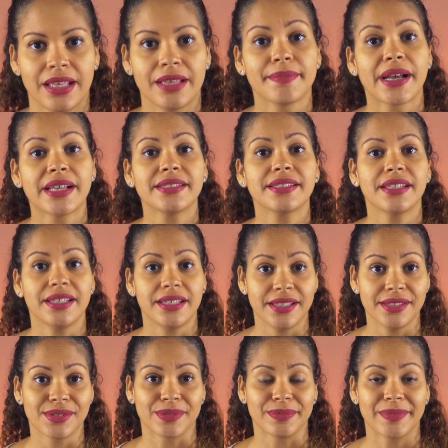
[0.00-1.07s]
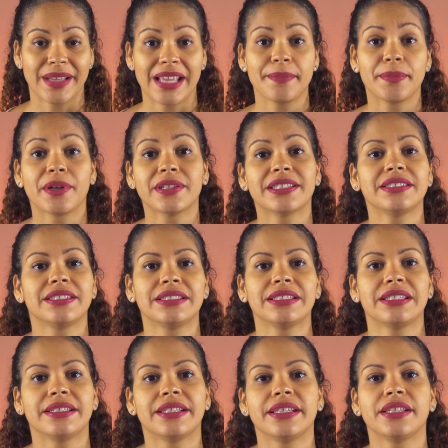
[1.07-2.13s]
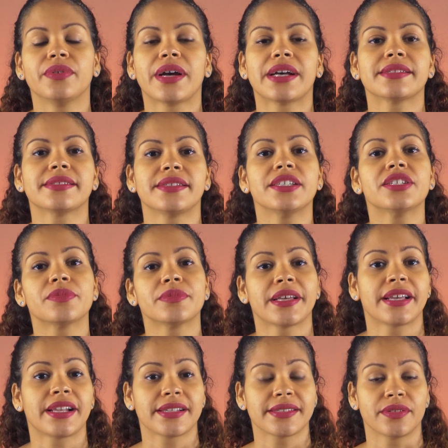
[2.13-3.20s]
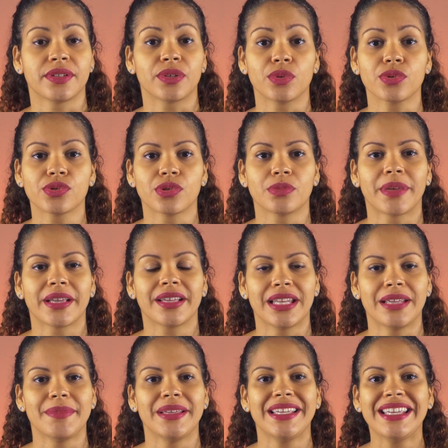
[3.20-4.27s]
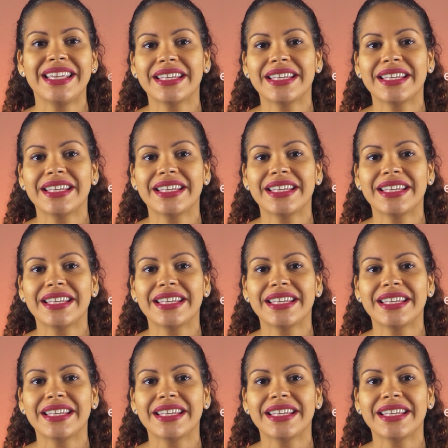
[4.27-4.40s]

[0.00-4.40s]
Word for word: E mais que isso, é importante entender que o racismo na relação de consumo é crime